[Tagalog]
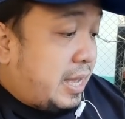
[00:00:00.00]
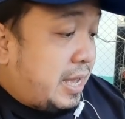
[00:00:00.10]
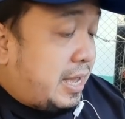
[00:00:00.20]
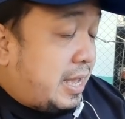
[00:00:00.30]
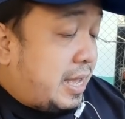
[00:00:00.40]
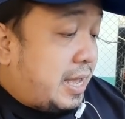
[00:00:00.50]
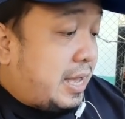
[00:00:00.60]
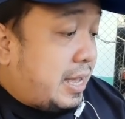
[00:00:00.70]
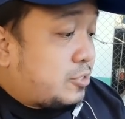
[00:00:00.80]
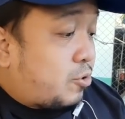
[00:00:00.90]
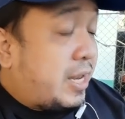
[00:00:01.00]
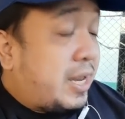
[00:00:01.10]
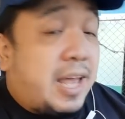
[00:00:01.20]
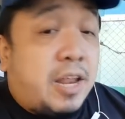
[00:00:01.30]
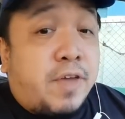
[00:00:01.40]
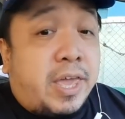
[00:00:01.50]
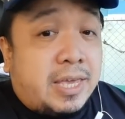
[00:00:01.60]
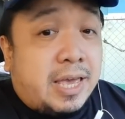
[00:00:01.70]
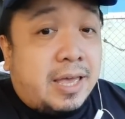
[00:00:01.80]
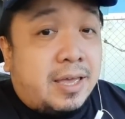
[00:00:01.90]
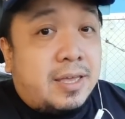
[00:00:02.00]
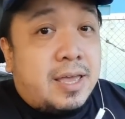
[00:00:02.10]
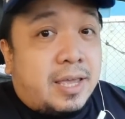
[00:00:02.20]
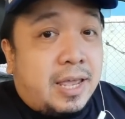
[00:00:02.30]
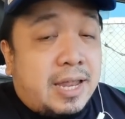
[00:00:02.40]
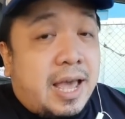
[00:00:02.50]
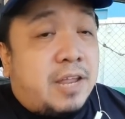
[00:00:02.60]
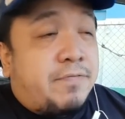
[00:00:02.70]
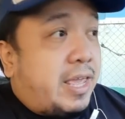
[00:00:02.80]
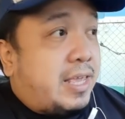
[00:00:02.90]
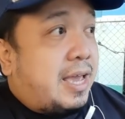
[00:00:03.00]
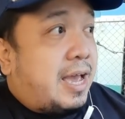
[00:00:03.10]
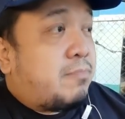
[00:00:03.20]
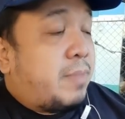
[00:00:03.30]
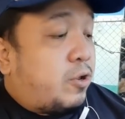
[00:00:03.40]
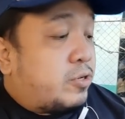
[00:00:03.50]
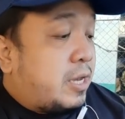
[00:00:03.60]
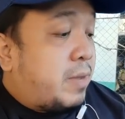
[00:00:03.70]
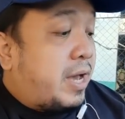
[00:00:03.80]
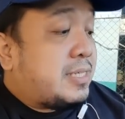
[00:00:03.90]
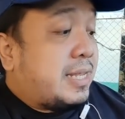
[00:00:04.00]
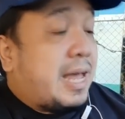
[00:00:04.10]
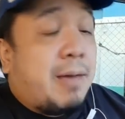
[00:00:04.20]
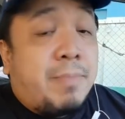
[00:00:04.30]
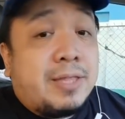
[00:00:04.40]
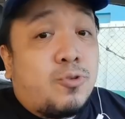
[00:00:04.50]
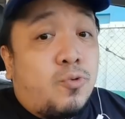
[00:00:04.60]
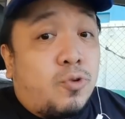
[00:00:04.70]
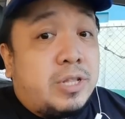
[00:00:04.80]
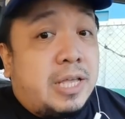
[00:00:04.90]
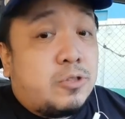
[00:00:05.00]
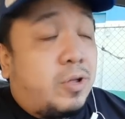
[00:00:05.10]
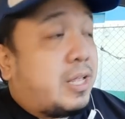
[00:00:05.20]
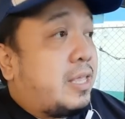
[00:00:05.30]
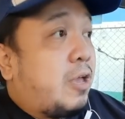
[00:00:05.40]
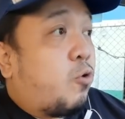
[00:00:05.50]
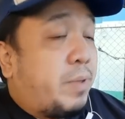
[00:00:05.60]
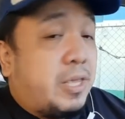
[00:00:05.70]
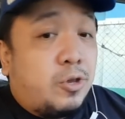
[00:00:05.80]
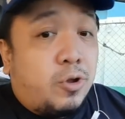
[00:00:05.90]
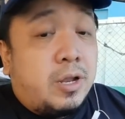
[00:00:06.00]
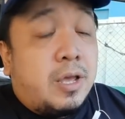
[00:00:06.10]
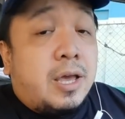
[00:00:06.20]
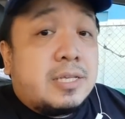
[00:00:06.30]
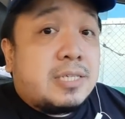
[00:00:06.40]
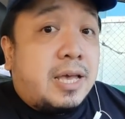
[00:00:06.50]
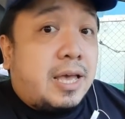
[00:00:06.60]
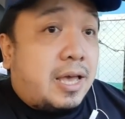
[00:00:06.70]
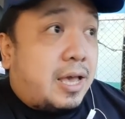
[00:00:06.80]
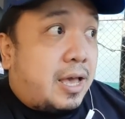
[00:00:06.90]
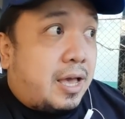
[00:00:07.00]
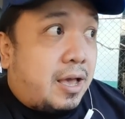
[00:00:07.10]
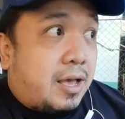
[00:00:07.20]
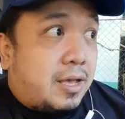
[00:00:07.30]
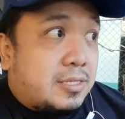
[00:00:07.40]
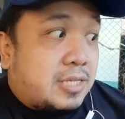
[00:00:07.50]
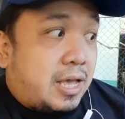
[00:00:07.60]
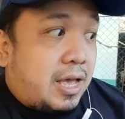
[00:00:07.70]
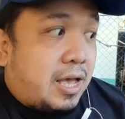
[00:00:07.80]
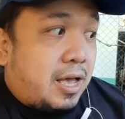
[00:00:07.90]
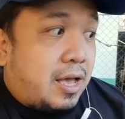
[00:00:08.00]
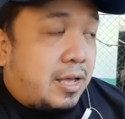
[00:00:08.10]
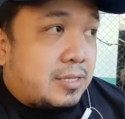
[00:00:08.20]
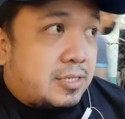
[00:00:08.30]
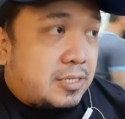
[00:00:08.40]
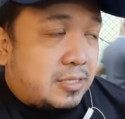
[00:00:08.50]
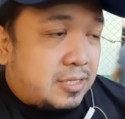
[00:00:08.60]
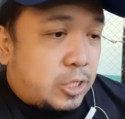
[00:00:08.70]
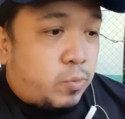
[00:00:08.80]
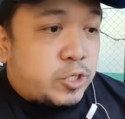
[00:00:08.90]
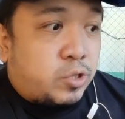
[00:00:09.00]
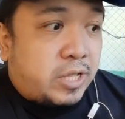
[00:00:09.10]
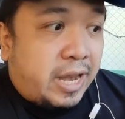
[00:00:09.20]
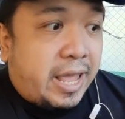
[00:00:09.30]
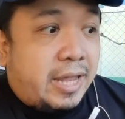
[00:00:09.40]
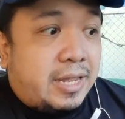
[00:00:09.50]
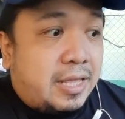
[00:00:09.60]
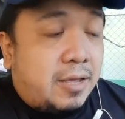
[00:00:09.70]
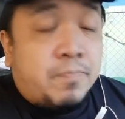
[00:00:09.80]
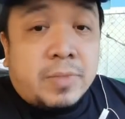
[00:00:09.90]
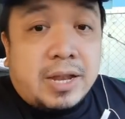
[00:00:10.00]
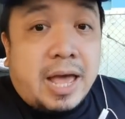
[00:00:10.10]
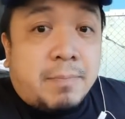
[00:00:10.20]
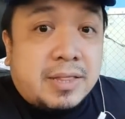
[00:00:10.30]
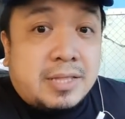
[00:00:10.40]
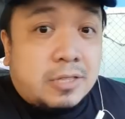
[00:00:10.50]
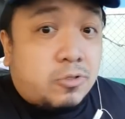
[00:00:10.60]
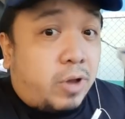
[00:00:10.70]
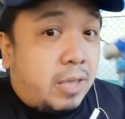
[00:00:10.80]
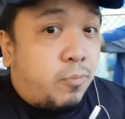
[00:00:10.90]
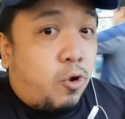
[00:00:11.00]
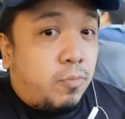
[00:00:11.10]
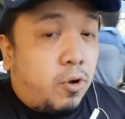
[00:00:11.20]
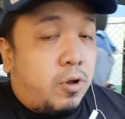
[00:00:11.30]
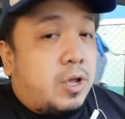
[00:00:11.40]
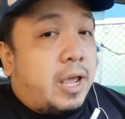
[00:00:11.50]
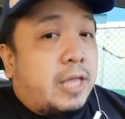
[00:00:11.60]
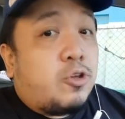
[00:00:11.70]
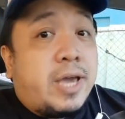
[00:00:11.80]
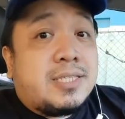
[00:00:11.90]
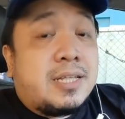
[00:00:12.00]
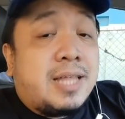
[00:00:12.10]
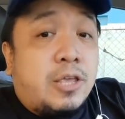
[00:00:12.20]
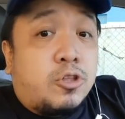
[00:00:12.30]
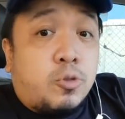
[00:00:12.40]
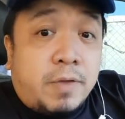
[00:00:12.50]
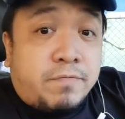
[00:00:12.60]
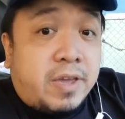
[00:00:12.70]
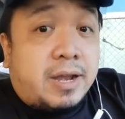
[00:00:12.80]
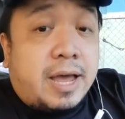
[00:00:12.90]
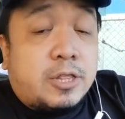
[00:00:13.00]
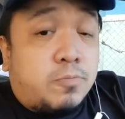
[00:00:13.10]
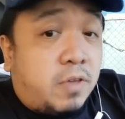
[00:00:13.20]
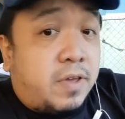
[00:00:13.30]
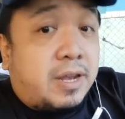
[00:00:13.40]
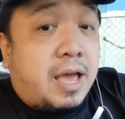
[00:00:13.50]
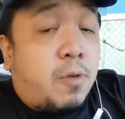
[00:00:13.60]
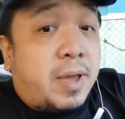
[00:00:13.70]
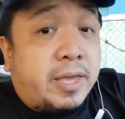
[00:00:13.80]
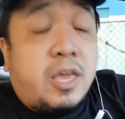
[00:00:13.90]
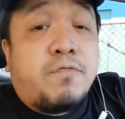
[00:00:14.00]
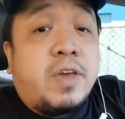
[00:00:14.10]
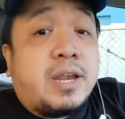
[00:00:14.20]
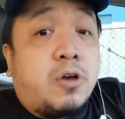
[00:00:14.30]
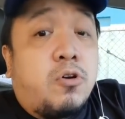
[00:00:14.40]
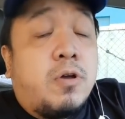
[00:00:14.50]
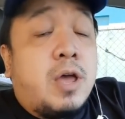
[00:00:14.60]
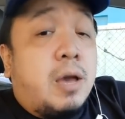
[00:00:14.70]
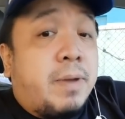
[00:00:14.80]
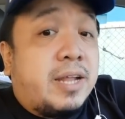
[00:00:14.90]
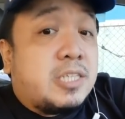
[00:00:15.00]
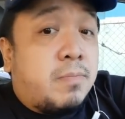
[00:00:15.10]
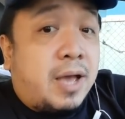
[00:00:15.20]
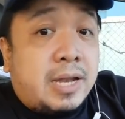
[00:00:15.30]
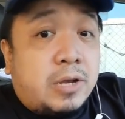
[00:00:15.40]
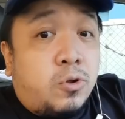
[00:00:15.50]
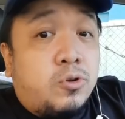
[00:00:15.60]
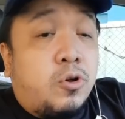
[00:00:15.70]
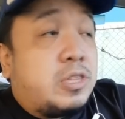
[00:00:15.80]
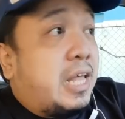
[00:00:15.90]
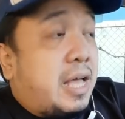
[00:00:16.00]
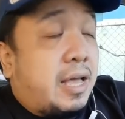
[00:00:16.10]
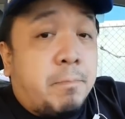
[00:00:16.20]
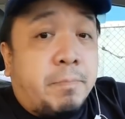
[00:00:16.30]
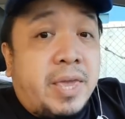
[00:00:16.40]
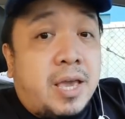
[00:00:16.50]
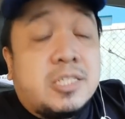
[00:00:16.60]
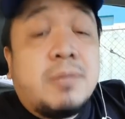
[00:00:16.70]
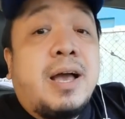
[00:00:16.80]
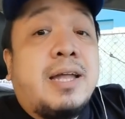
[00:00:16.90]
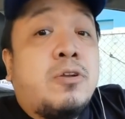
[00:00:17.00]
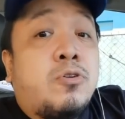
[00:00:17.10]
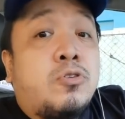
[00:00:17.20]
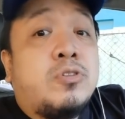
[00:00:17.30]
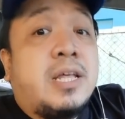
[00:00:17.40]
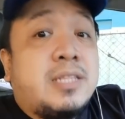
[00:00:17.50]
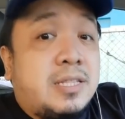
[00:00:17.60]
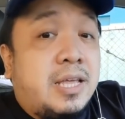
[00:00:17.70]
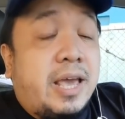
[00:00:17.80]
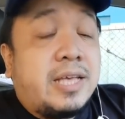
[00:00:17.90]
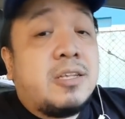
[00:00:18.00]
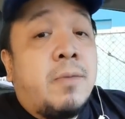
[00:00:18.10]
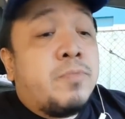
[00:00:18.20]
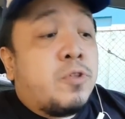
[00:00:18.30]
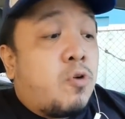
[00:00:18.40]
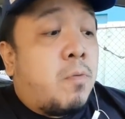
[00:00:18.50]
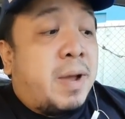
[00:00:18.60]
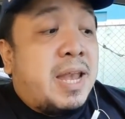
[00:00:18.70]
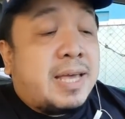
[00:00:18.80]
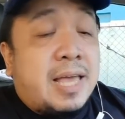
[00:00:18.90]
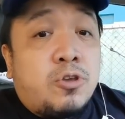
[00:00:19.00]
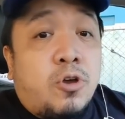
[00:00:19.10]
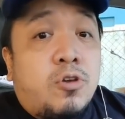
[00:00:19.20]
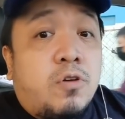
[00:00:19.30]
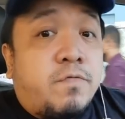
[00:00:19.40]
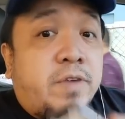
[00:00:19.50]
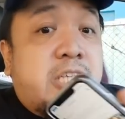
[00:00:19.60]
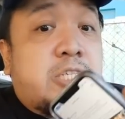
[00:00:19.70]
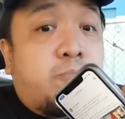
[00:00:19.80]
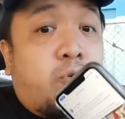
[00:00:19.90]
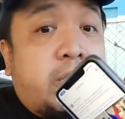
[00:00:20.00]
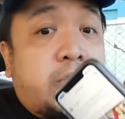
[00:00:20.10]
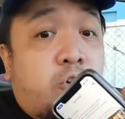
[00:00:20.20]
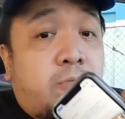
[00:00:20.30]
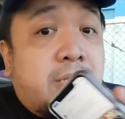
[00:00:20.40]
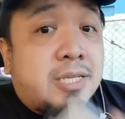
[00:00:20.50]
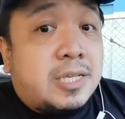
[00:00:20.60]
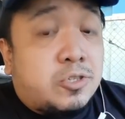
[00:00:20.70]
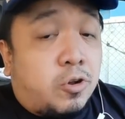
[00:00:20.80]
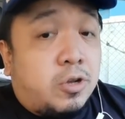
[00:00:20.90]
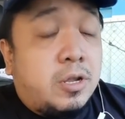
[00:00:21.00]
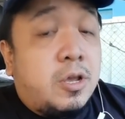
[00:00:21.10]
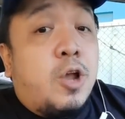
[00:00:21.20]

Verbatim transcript: Uh, so, kinlarify niya kinlarify niya at meron siyang mga sinabi tungkol dito at kanyang opinion sa sa sitwasyon ni Lenny laban dito kay Bongbong. Ito guys, tandaan nyo, to be fair ha, ah, to be fair ah, ako magiging fair ako para sa mga nanonood na kakampink, sa mga nanonood na DDS, kung balikan nyo yung Facebook ni Joma Season,